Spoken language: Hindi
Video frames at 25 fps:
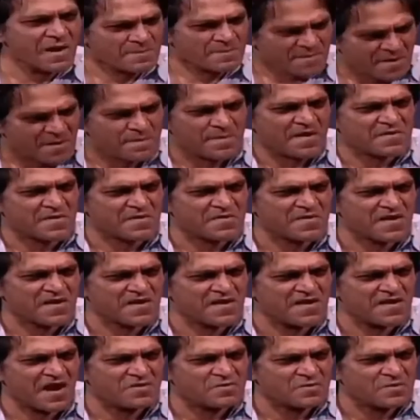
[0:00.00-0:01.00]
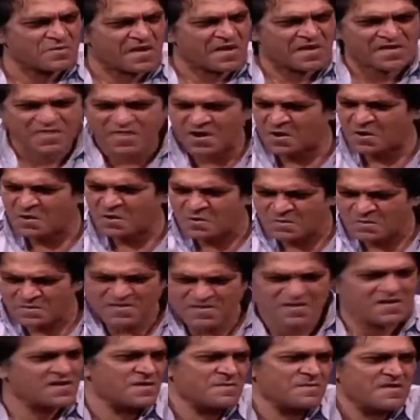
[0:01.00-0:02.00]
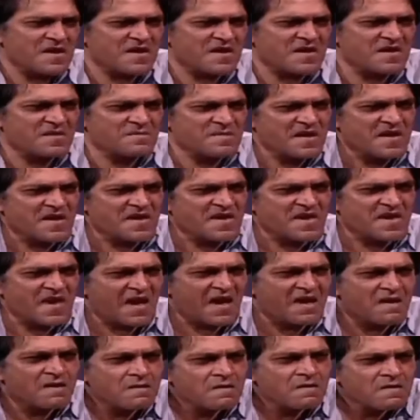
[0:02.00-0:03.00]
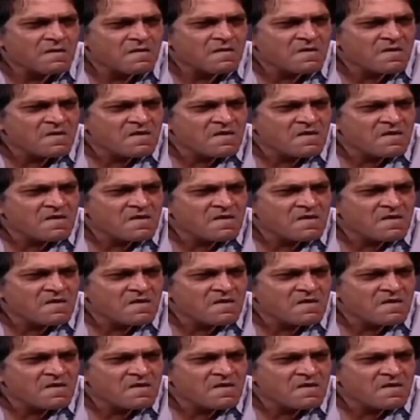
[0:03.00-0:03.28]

हमने अपने पैसों से किया तुम्हारी तरह हुकूमत की चमचागिरी में नहीं किया